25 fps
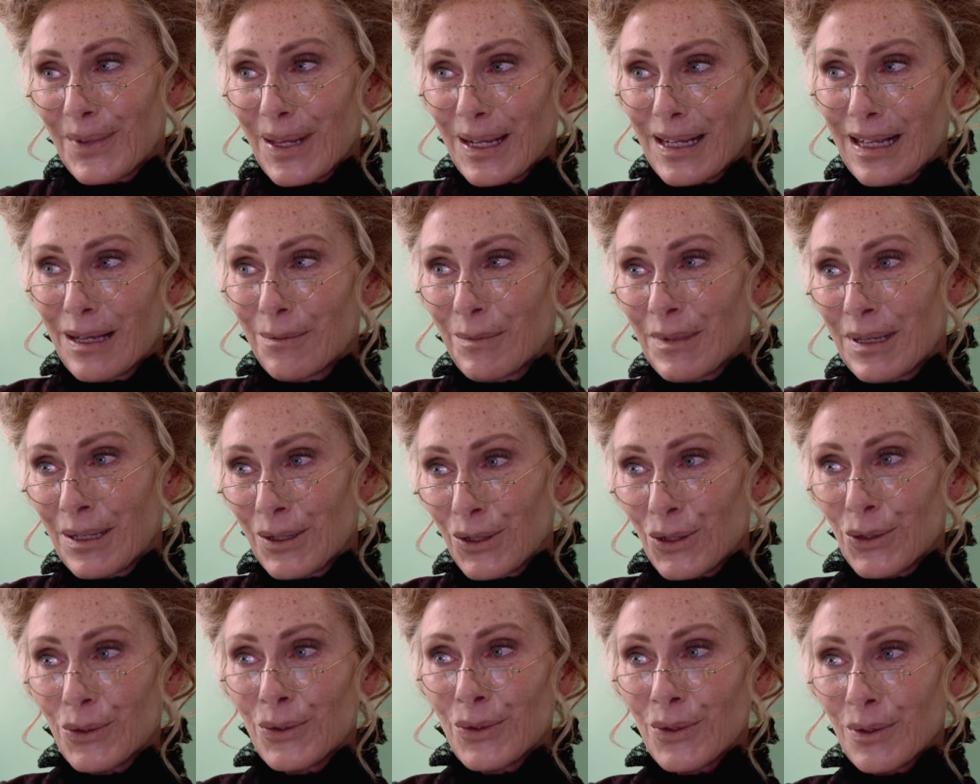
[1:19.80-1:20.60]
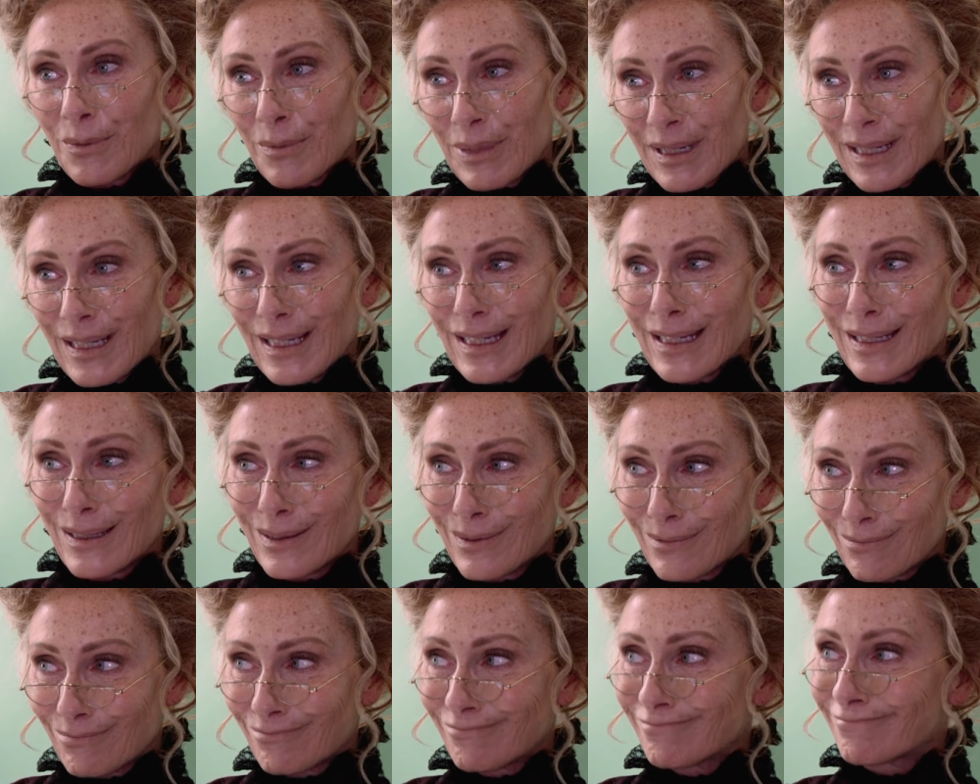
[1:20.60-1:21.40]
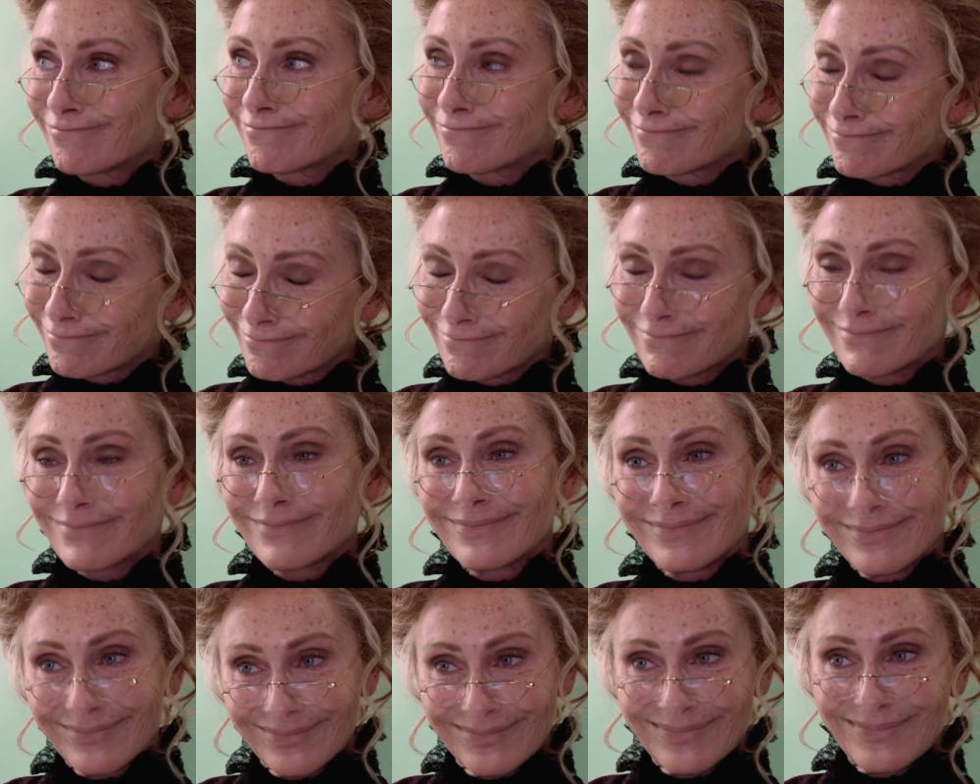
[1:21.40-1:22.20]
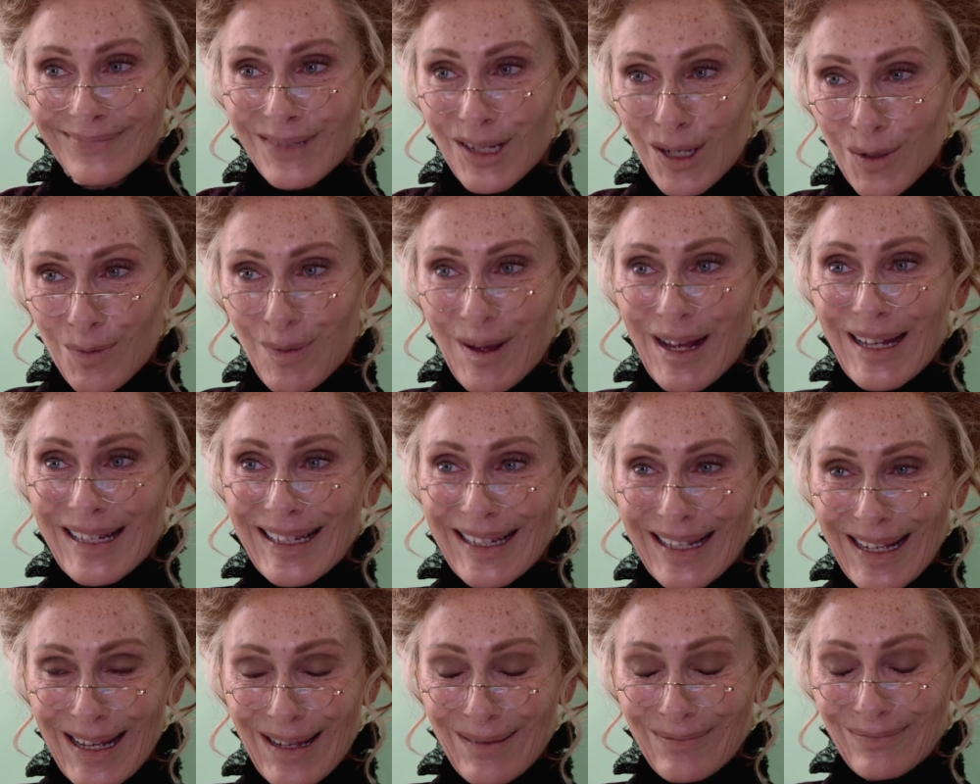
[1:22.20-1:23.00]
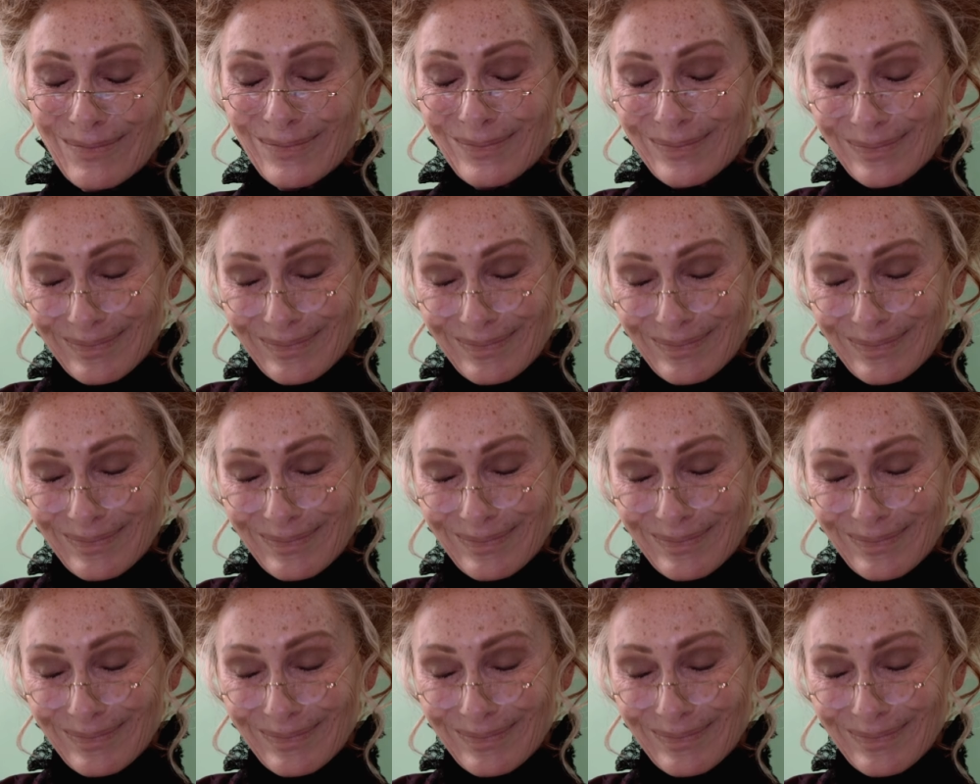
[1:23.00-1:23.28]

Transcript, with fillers: Da kann man schon so ein bisschen Spaß haben.